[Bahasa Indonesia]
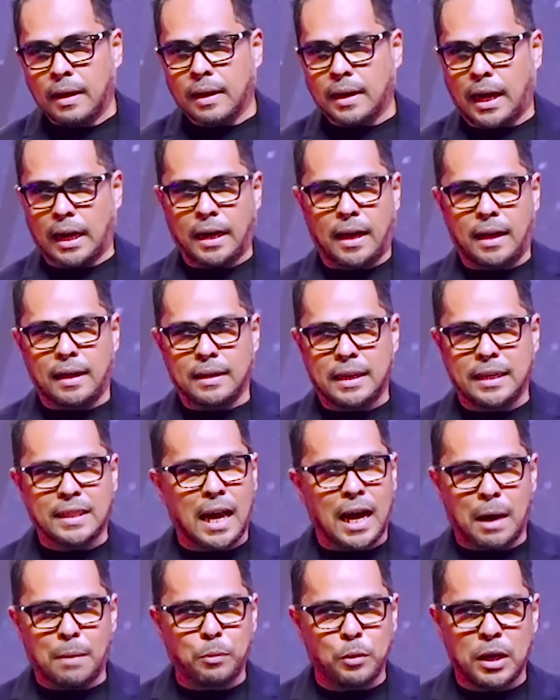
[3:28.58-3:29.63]
Karena
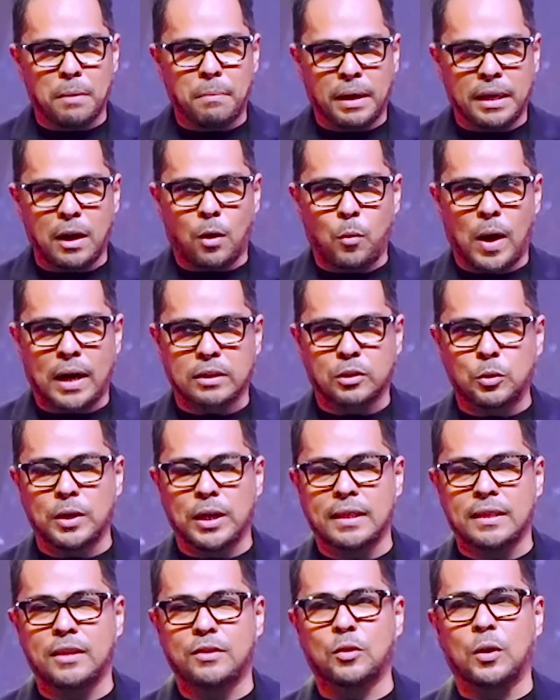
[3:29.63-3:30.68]
kita nggak punya banyak waktu,
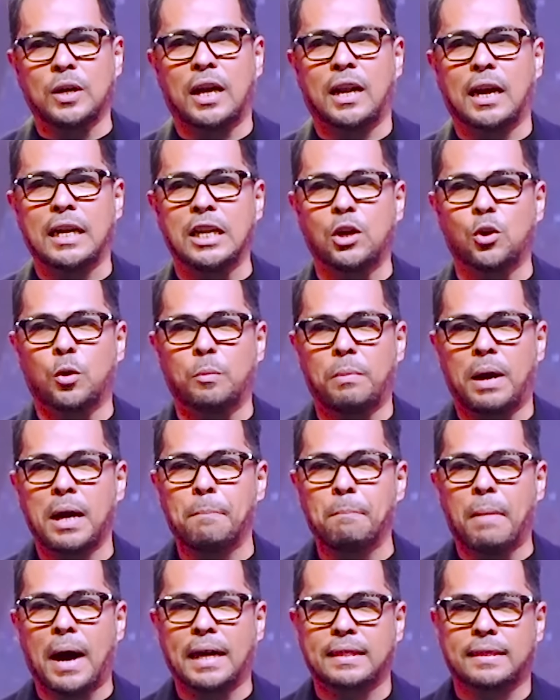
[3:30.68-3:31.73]
nanti saudara di rumah
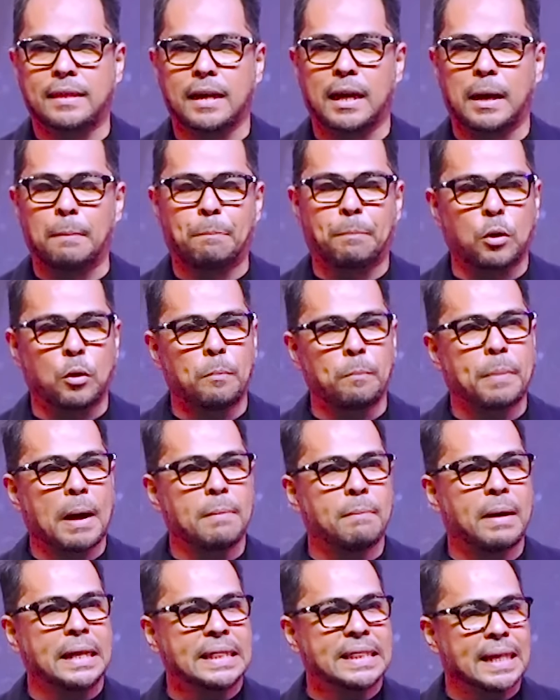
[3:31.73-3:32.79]
baca
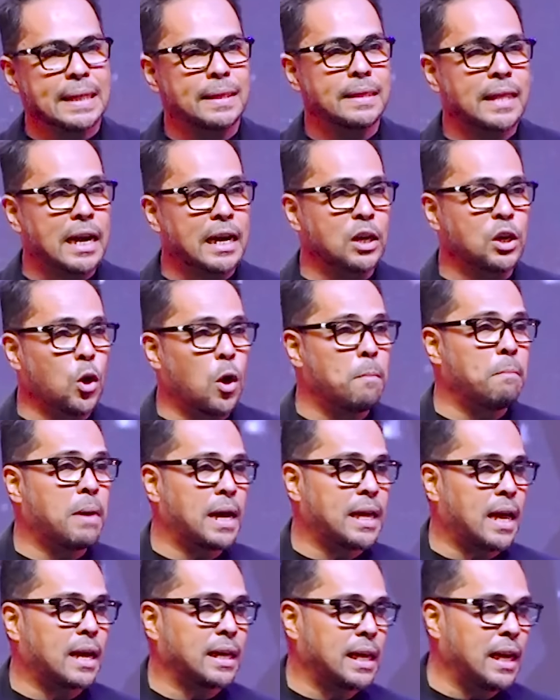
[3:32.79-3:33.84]
perumpamaan tentang domba
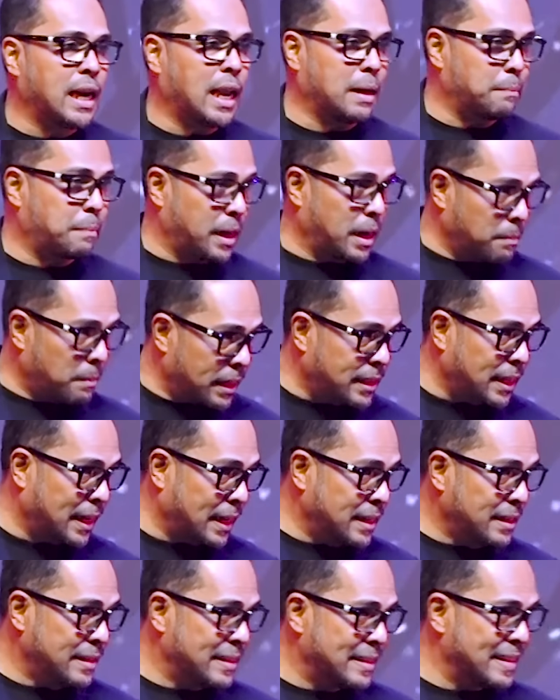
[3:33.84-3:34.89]
yang hilang. Pernah baca
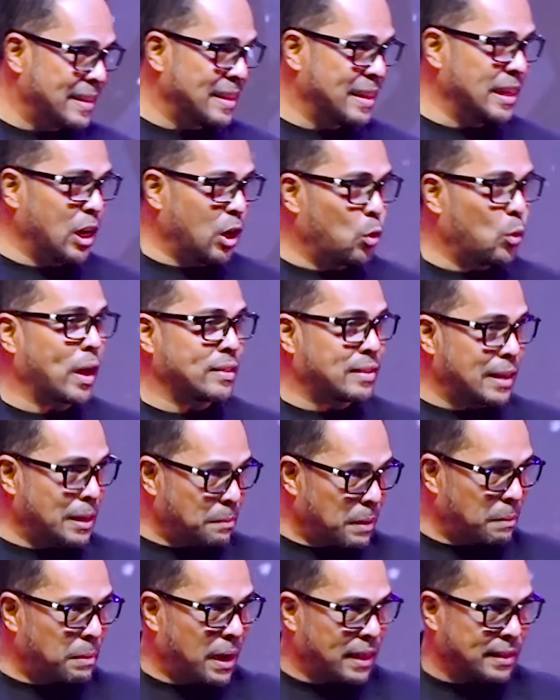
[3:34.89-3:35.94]
kan? Di Lukas
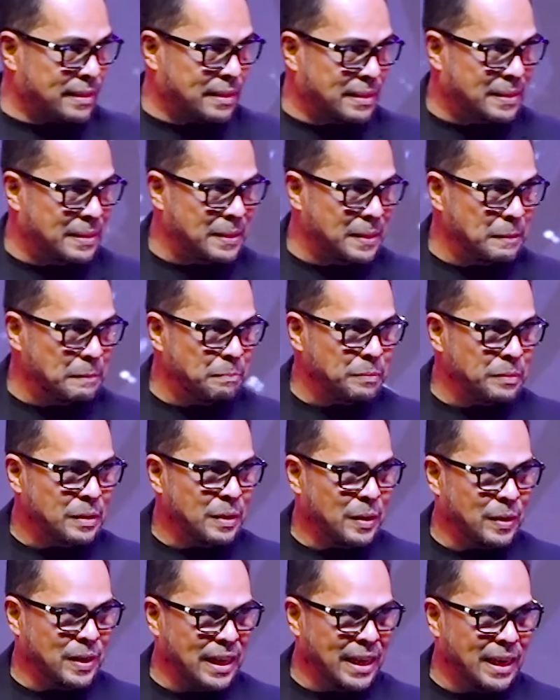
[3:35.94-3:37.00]

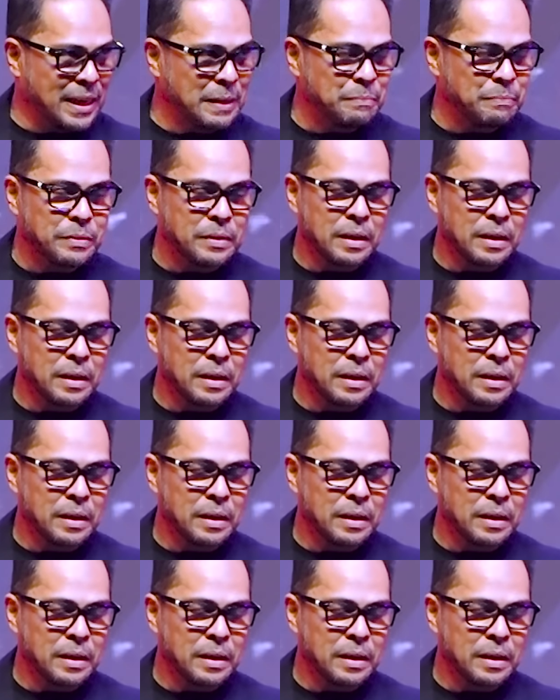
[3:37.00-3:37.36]
15. Oke.